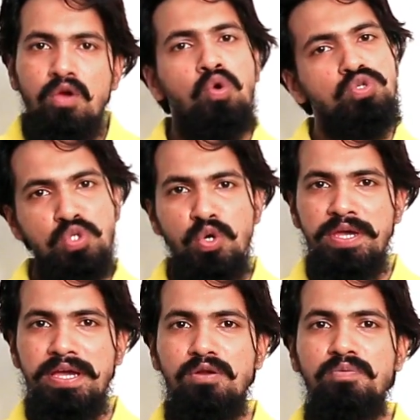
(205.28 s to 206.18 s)
কোর্স তো
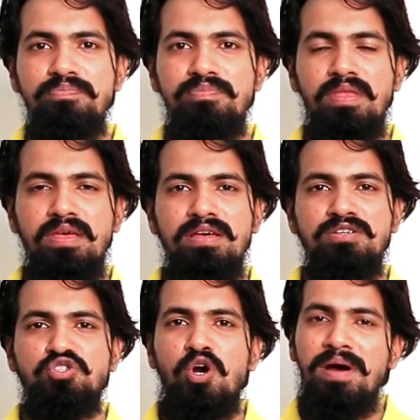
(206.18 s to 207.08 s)
হয়ে গেল
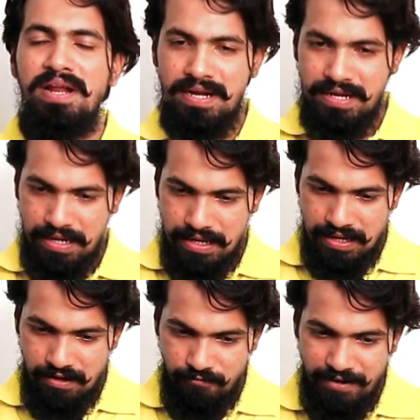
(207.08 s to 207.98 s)
সবার একটা
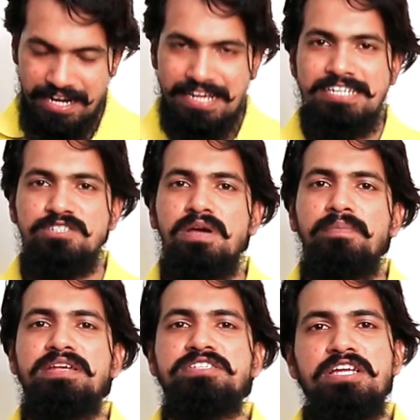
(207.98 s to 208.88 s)
মিডিল ক্লাস
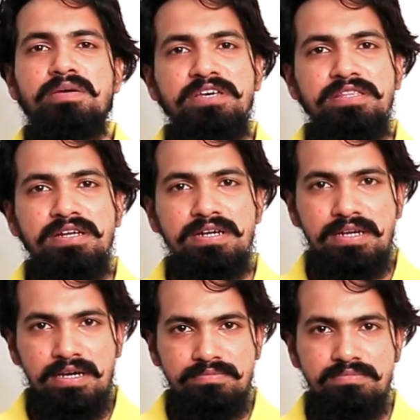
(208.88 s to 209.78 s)
ফ্যামিলির ছেলেমেয়েদের
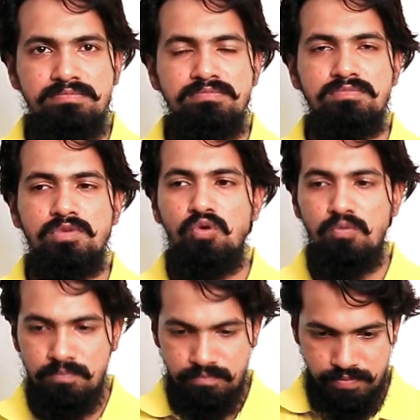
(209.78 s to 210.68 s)
একটা
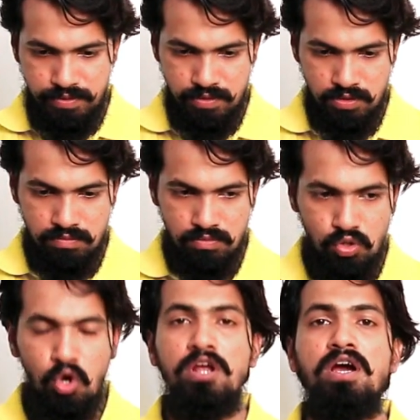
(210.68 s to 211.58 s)
খুব
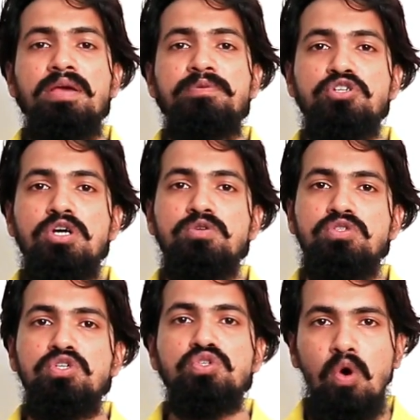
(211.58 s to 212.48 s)
দরকারি
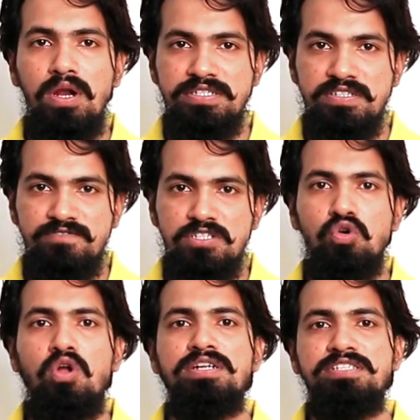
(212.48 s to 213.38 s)
বিষয়বস্তু স্কলারশিপ
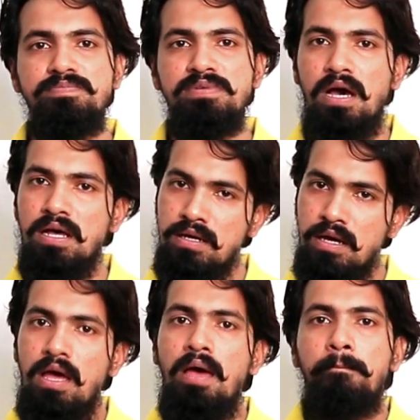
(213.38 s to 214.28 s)
স্কলারশিপ না
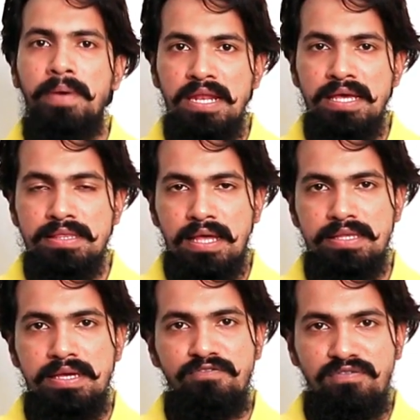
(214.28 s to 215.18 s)
পেলে
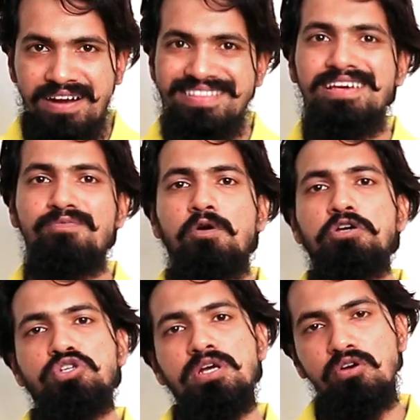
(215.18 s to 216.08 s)
তাদের ফার্দার
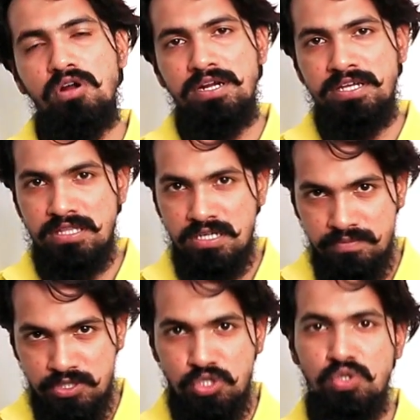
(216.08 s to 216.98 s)
পড়াশোনা করার ক্ষেত্রে
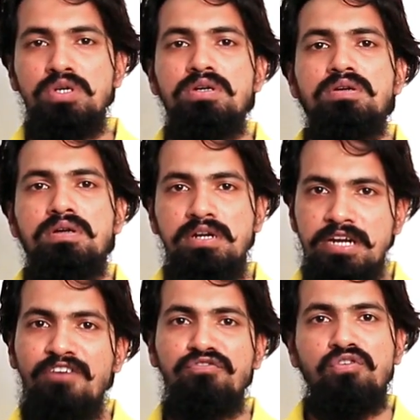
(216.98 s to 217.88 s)
ভীষণ
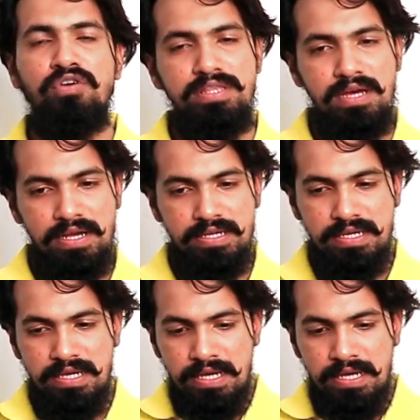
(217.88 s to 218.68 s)
টাফ হয়ে দাঁড়ায়